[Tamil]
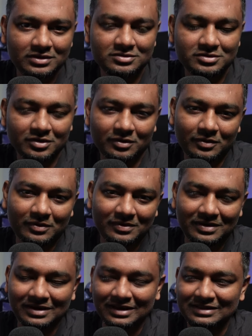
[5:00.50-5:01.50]
ஸோ
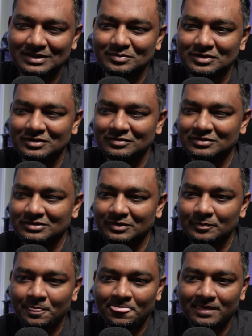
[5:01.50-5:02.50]
அதே மாதிரி வந்து
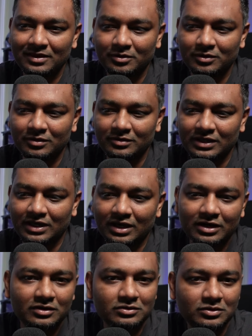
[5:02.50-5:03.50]
இப்போ நீங்கள் நீங்கள்
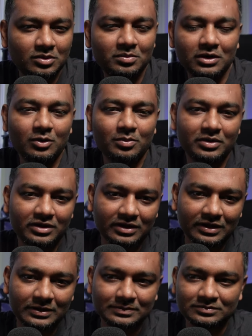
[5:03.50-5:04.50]
யாரையாவது ரொம்ப லவ்
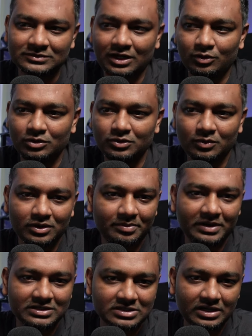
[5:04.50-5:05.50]
பண்ணுறீங்க அவங்க வந்து உங்கள்கிட்ட
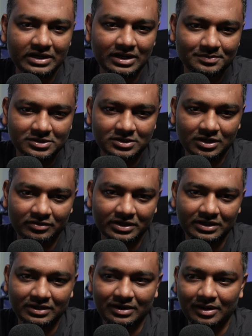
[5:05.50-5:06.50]
பேசலாம் நீங்கள் அப்செட்
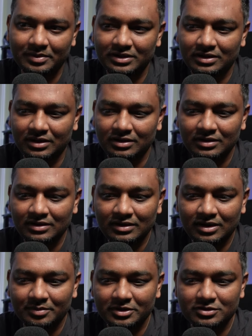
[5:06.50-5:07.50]
ஆகுறீங்க அப்படின்ற
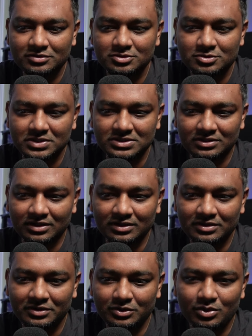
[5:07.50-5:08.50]
அப்படின்ற ஒரு சுச்சுவேஷனில்
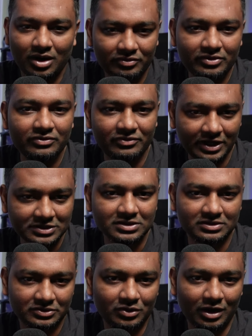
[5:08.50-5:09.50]
யூ ஹாவ் டு ஃபேஸ்
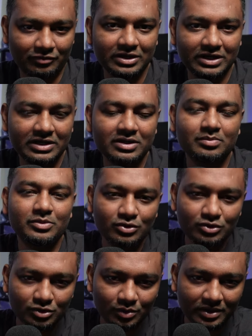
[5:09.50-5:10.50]
இட் யூ ஹாவ் டு கெட்
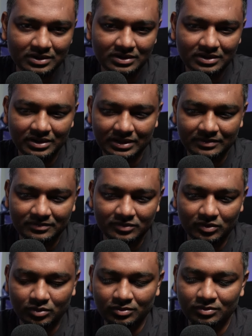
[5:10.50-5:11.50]
இம்யூன் டு இட் ஏன்னா
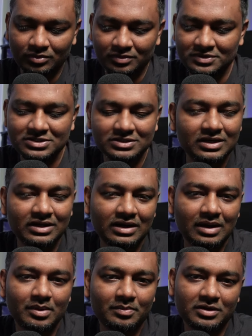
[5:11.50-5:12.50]
ஒரு விஷயத்தில்
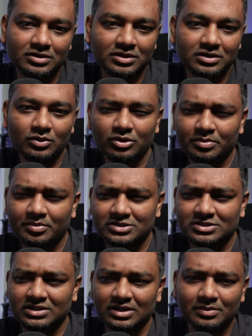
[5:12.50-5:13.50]
நம்ம பண்ணுறது ஏதோ ஒரு
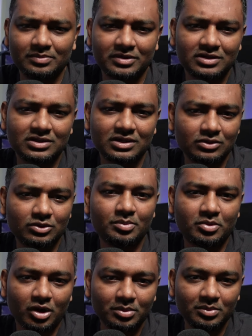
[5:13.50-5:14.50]
பிரச்சனை நம்ம பண்ணுறதுல ஏதோ ஒரு
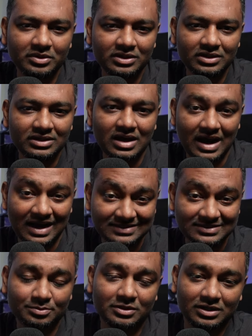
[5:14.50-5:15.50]
ப்ராப்ளம் இருக்குன்னு
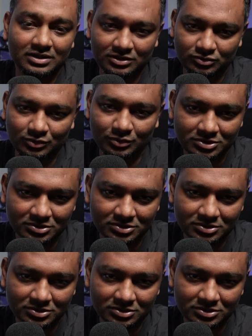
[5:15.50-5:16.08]
அக்செப்ட் பண்ணால் தான் சொல்யூஷன்